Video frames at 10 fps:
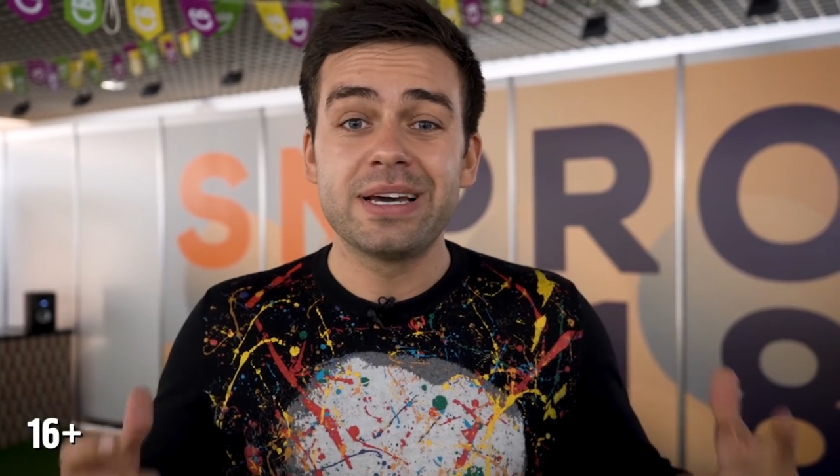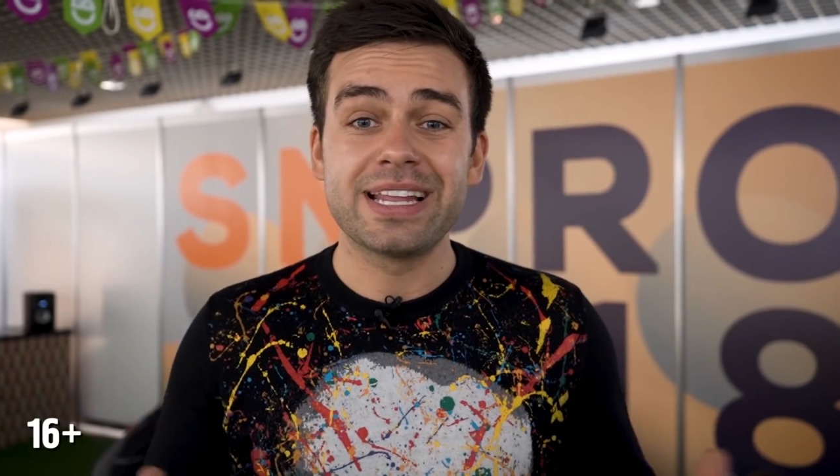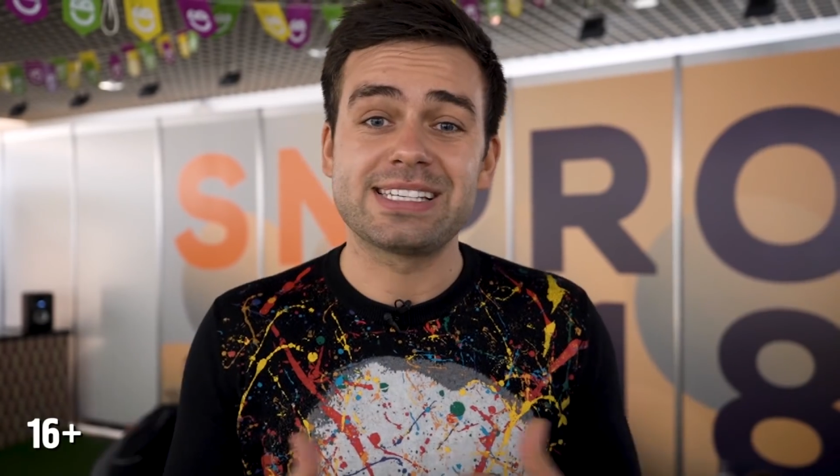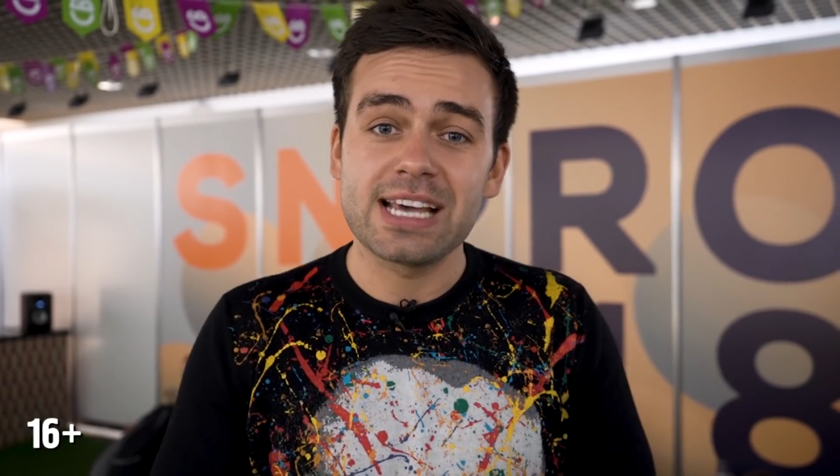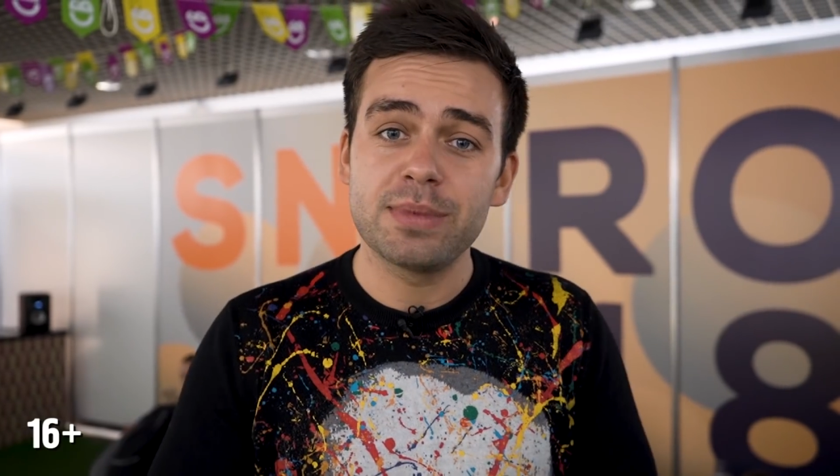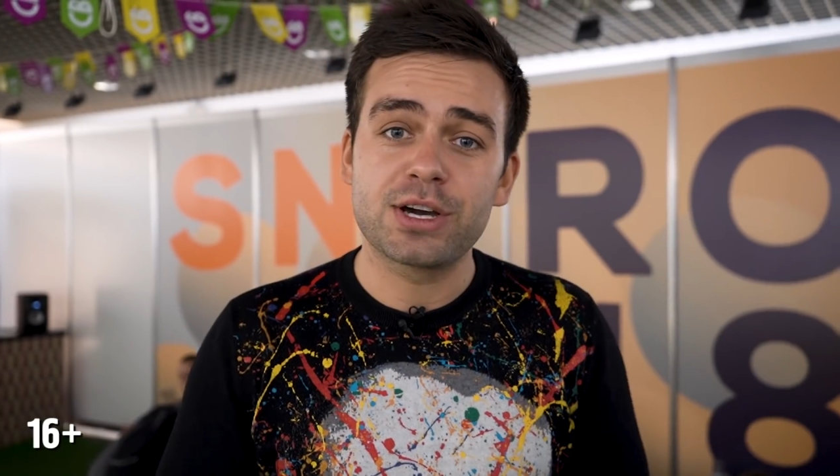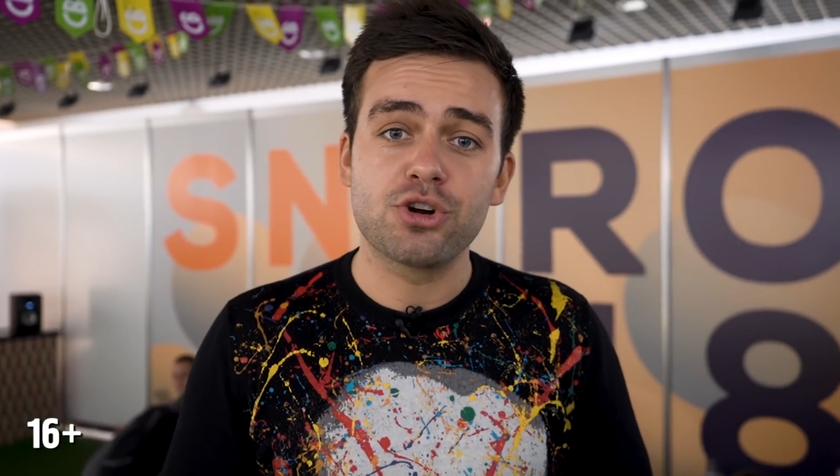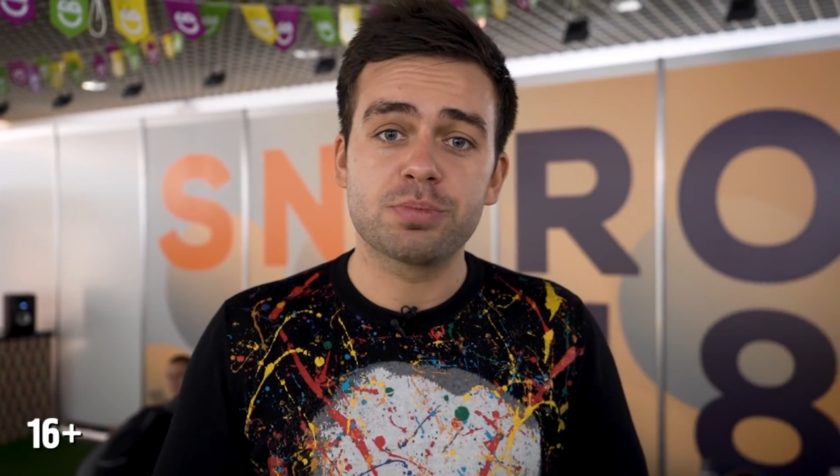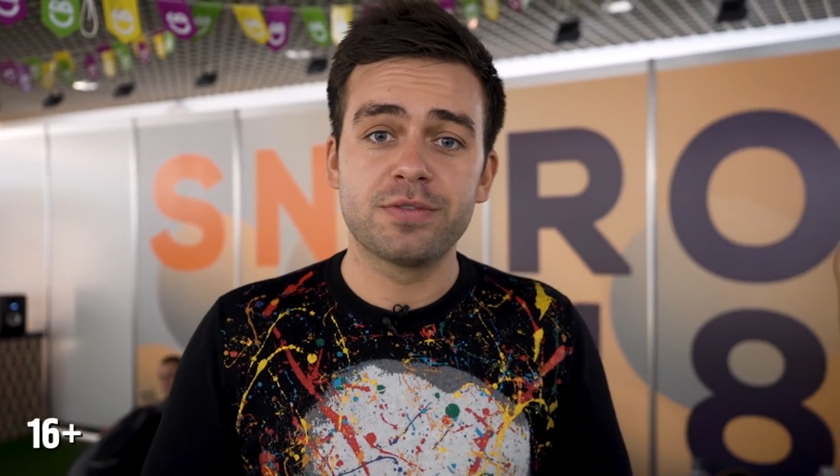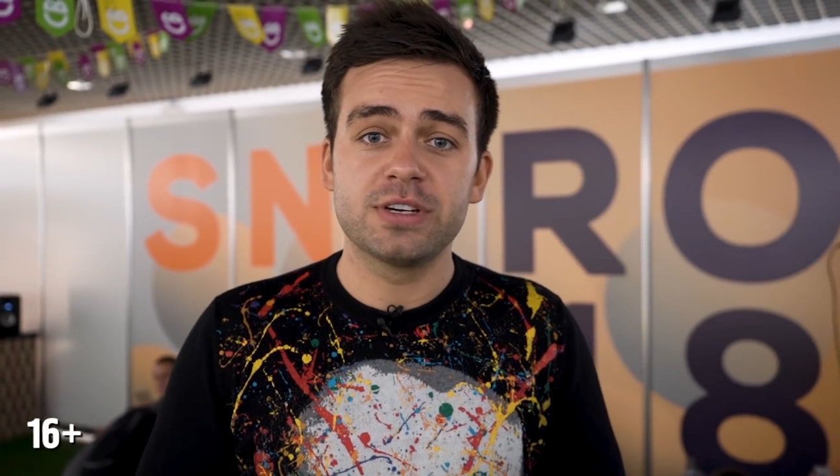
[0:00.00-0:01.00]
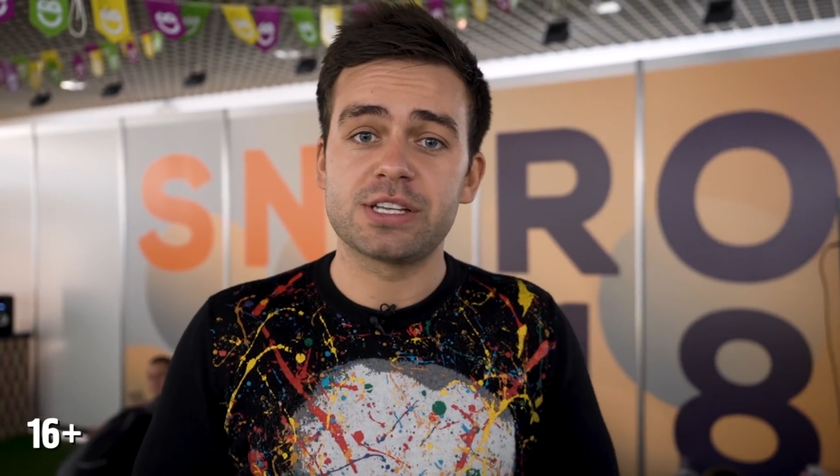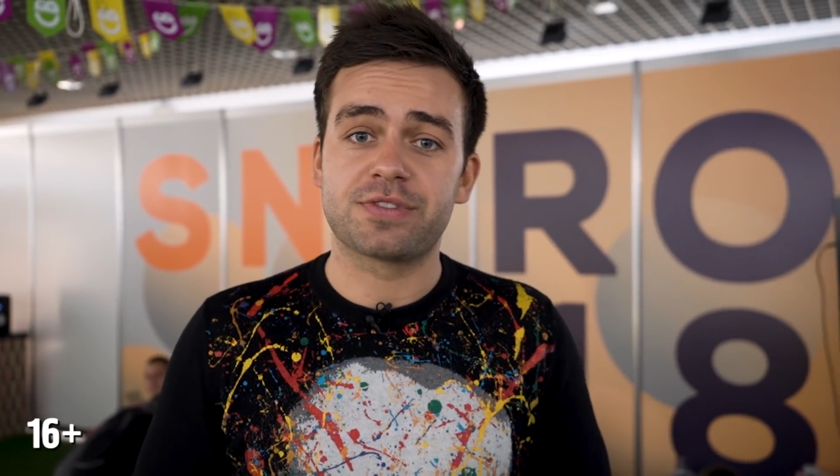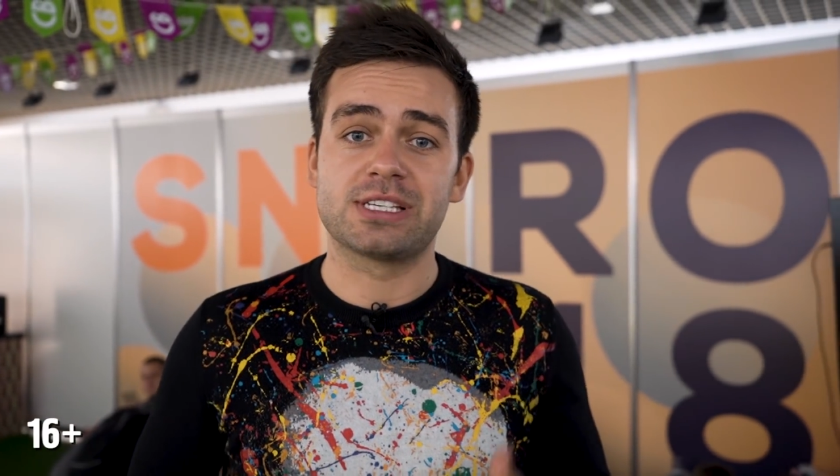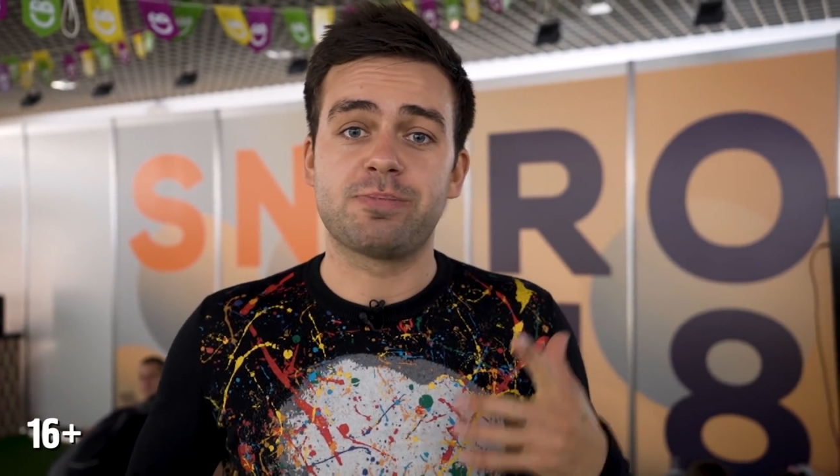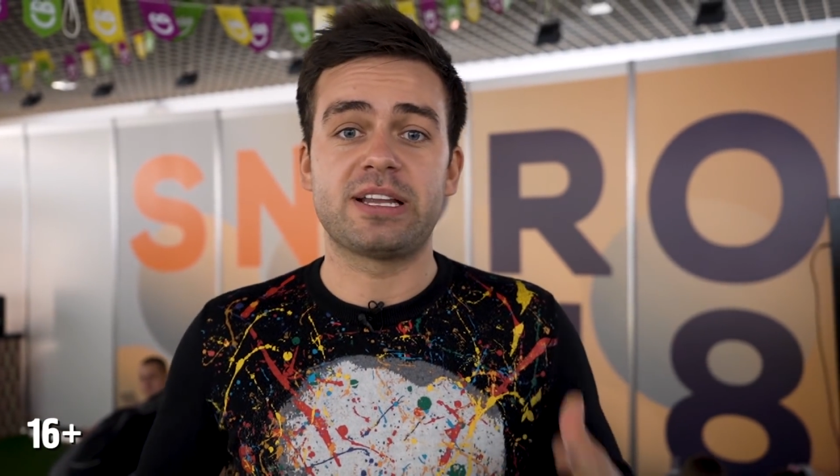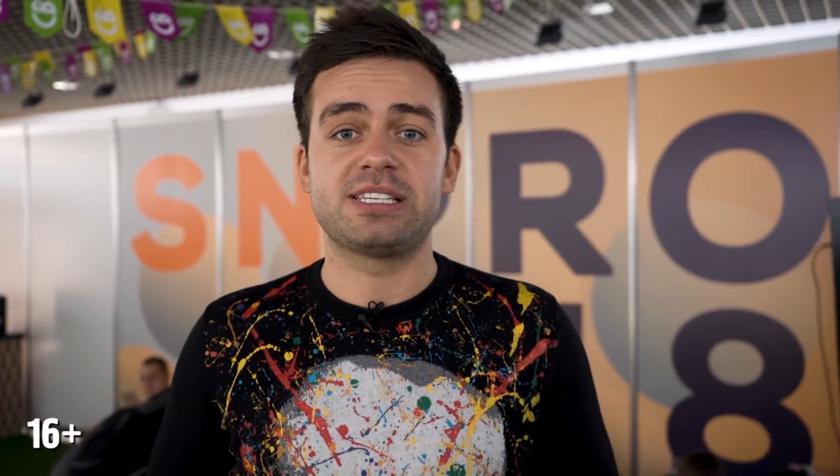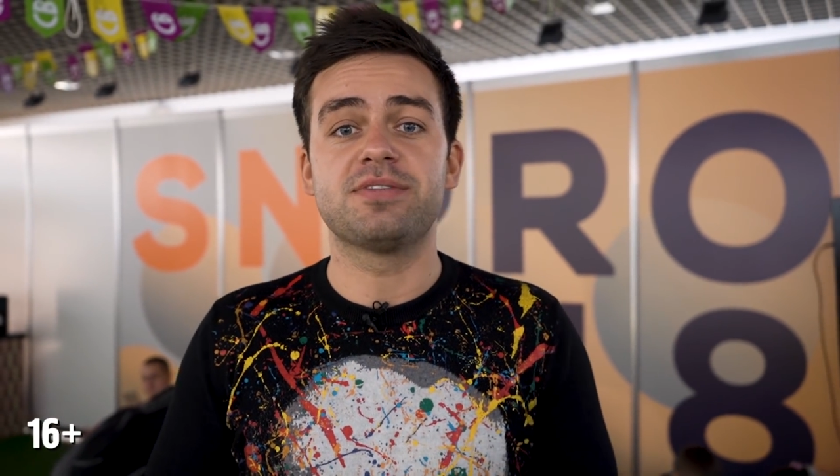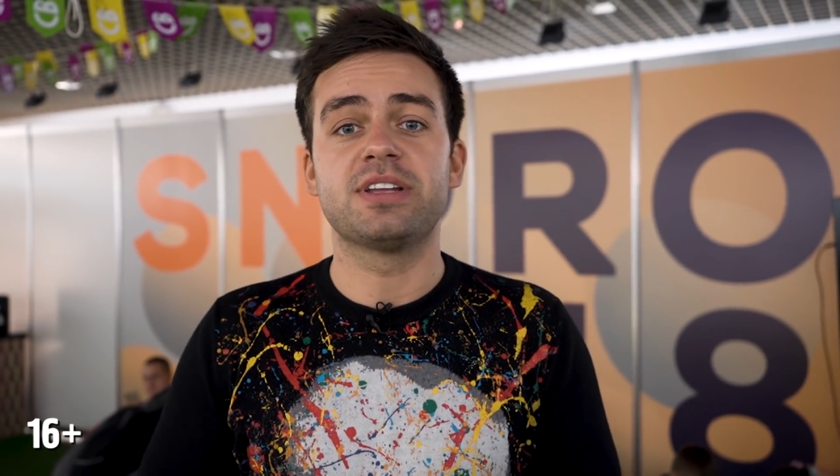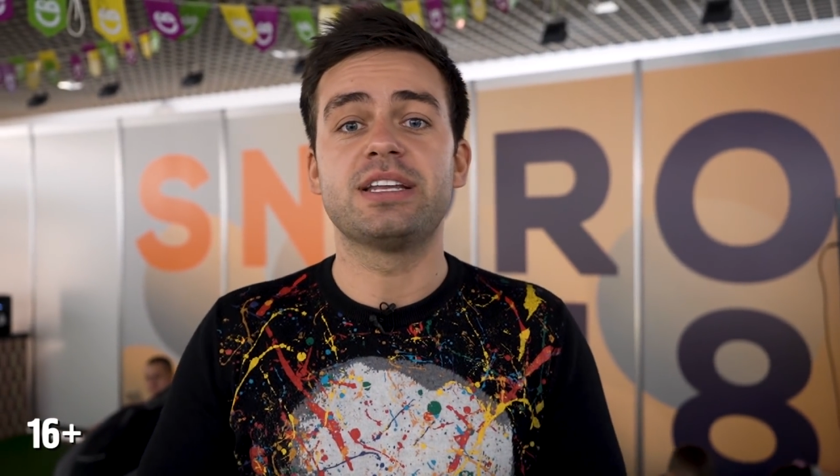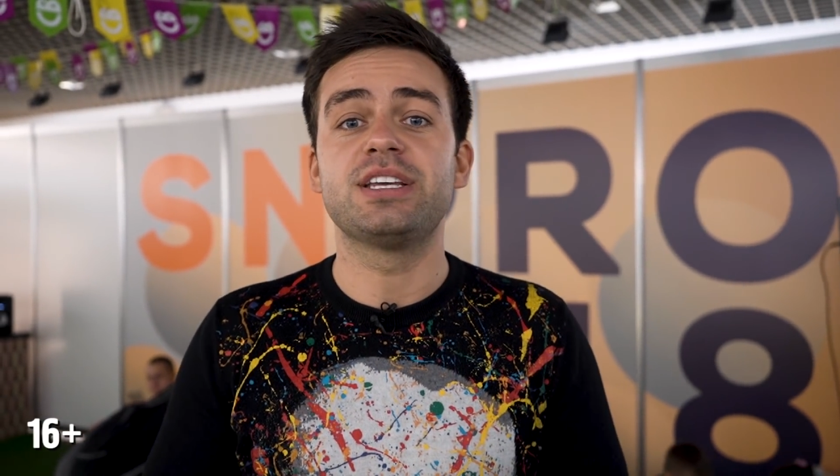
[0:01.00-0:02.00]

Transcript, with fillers: Мы на самой крупной выставке спортивной